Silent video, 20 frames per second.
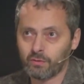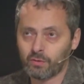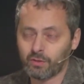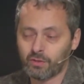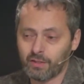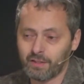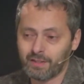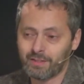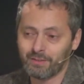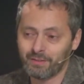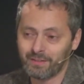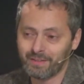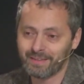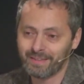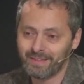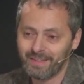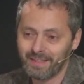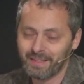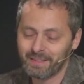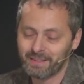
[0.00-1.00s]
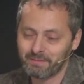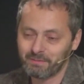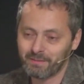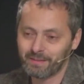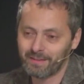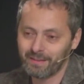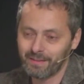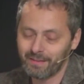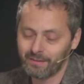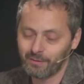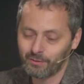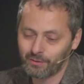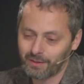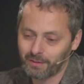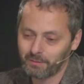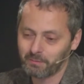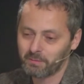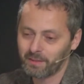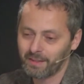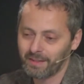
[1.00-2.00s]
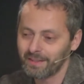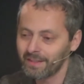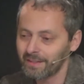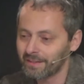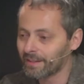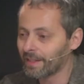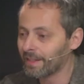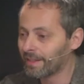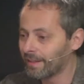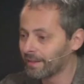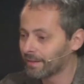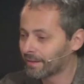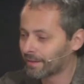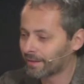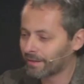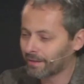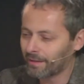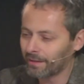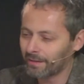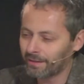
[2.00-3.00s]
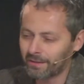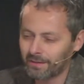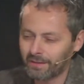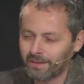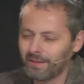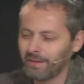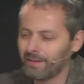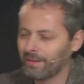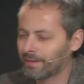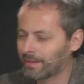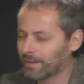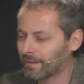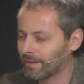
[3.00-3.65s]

что я сегодня смотрел, ну там у меня есть какие-то какие